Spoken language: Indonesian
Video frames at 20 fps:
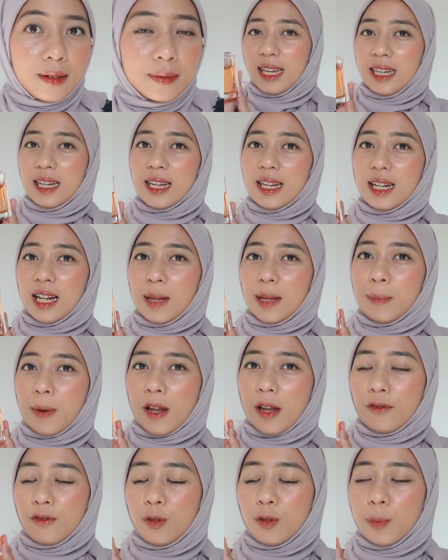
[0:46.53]
ini adalah
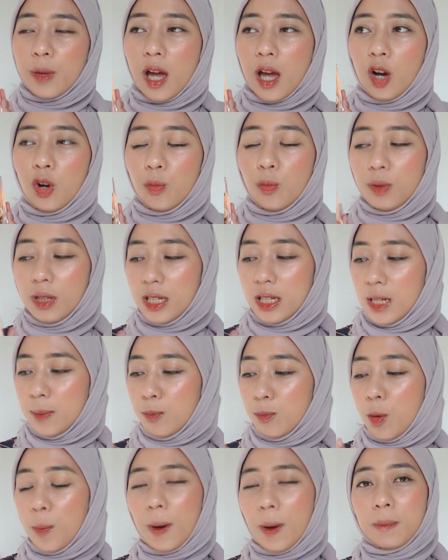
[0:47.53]
parfum yang aku beli di
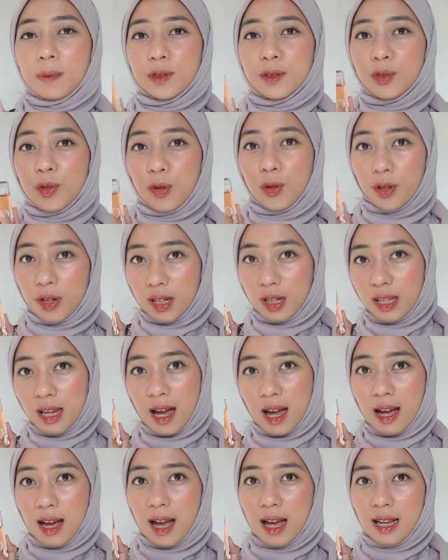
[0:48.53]
pop up store
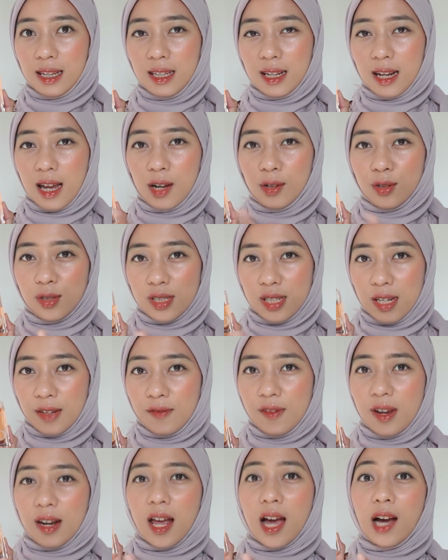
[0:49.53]
yang akhirnya aku
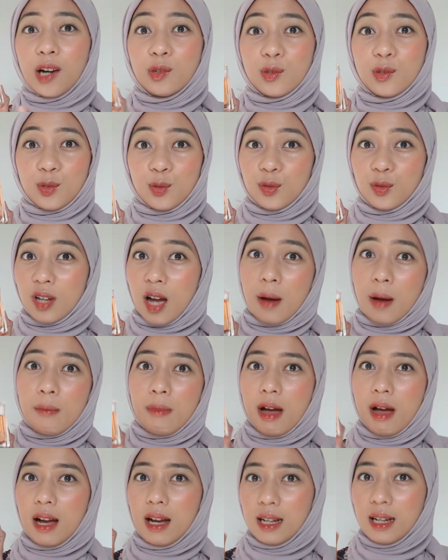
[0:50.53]
sniff dan aku suka
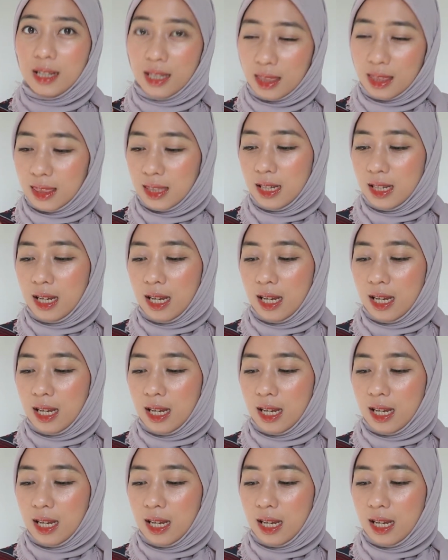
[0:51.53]
banget